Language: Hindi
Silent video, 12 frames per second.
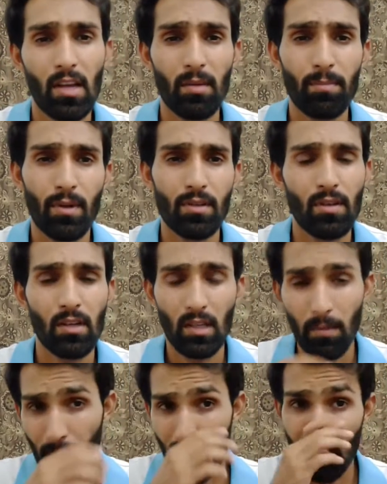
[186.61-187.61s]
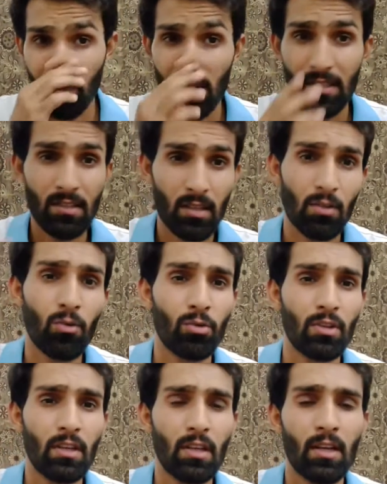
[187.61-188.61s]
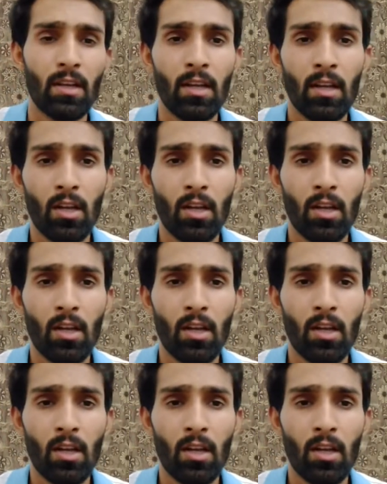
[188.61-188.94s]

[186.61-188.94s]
एक पेज से लेकर पाँच पेजेस तक होती हैं